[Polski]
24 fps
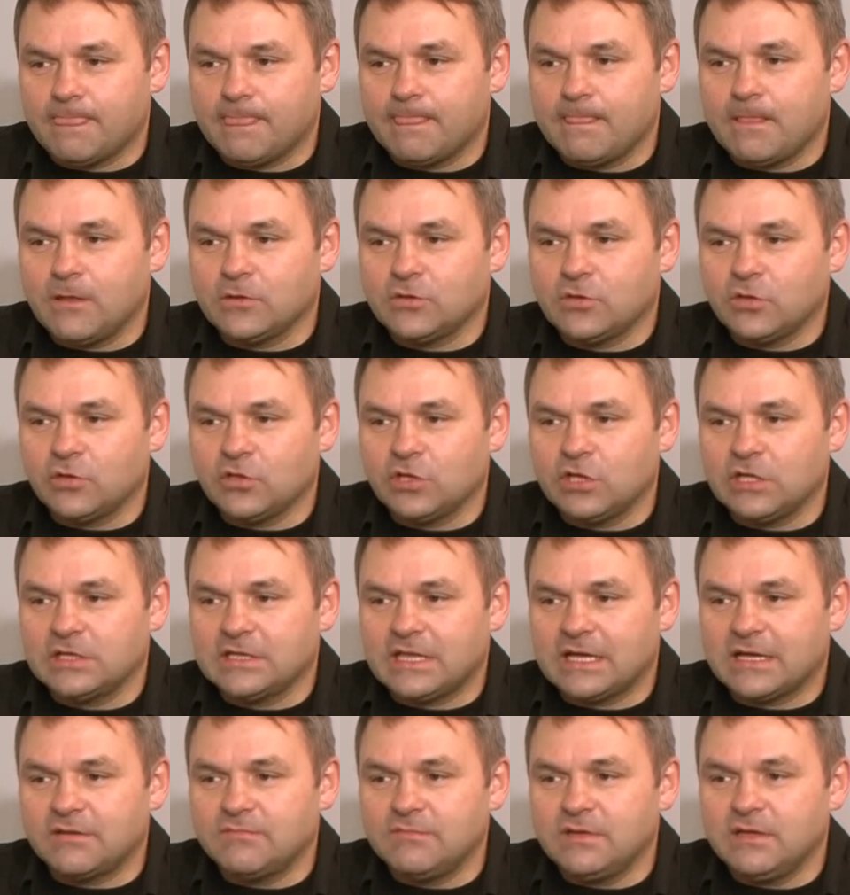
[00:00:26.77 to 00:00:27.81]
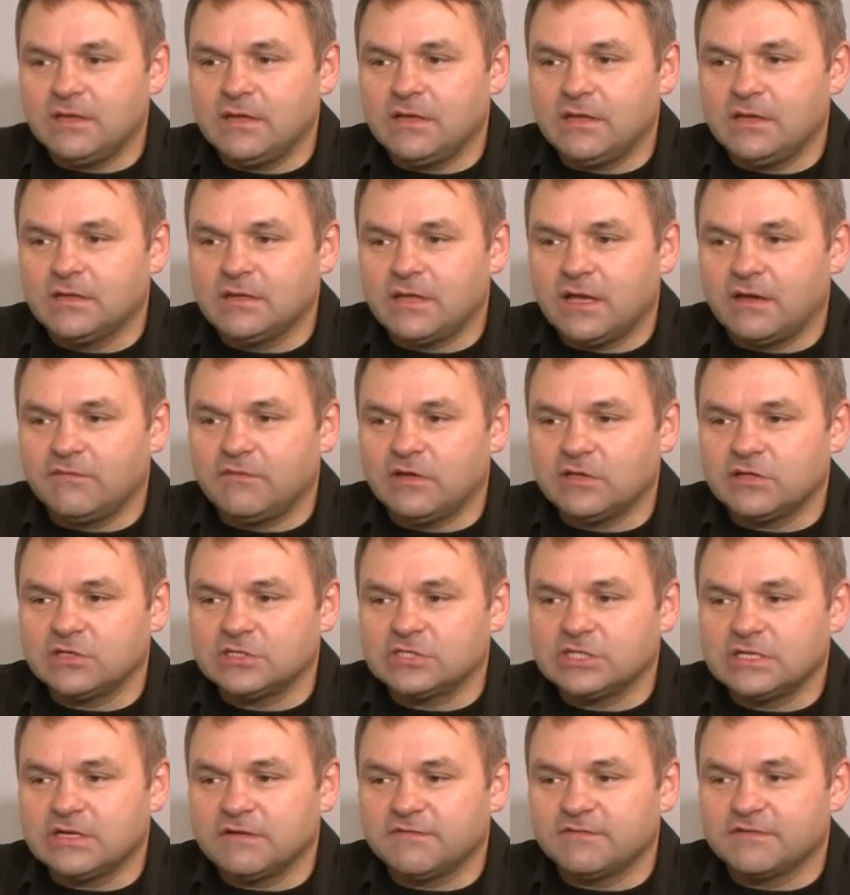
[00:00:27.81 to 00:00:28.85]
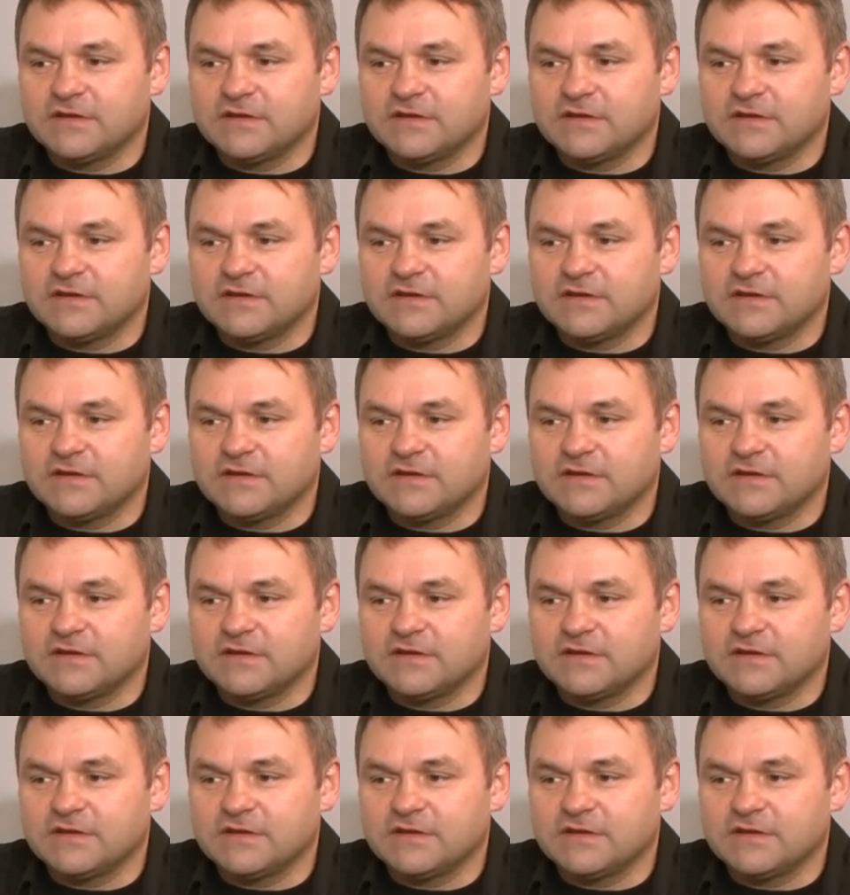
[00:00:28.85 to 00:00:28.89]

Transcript: no to się tak mi ta wiolonczela